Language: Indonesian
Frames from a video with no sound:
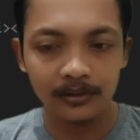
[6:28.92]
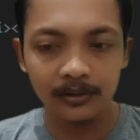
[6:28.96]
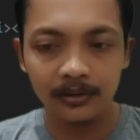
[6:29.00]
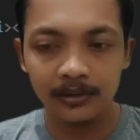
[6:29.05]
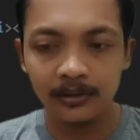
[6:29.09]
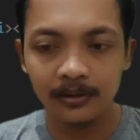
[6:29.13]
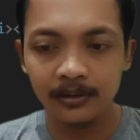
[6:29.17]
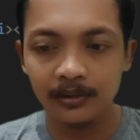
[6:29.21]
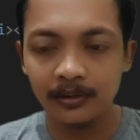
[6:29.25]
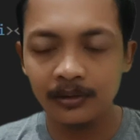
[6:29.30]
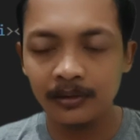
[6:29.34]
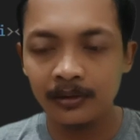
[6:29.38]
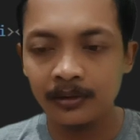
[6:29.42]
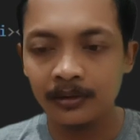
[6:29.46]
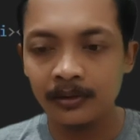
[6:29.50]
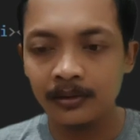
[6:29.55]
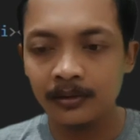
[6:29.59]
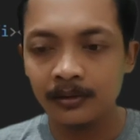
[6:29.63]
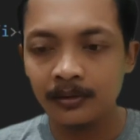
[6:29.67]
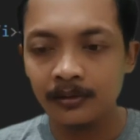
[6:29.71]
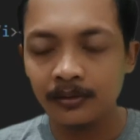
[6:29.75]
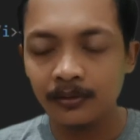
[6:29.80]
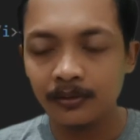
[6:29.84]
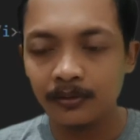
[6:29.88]
di
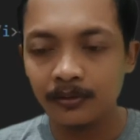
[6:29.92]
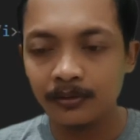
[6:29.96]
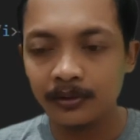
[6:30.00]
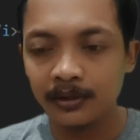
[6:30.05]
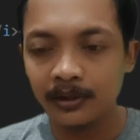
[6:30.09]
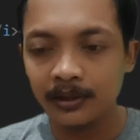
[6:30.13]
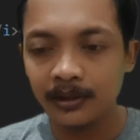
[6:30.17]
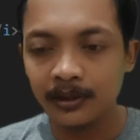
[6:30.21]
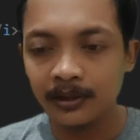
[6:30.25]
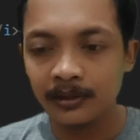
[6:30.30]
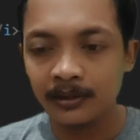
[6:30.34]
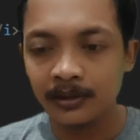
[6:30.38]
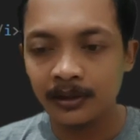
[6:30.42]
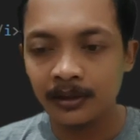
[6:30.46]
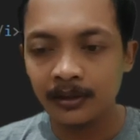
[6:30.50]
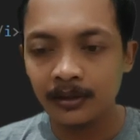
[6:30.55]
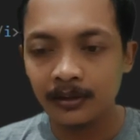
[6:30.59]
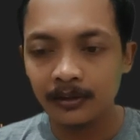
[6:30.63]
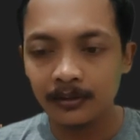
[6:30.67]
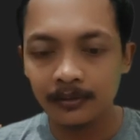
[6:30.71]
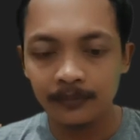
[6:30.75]
codingannya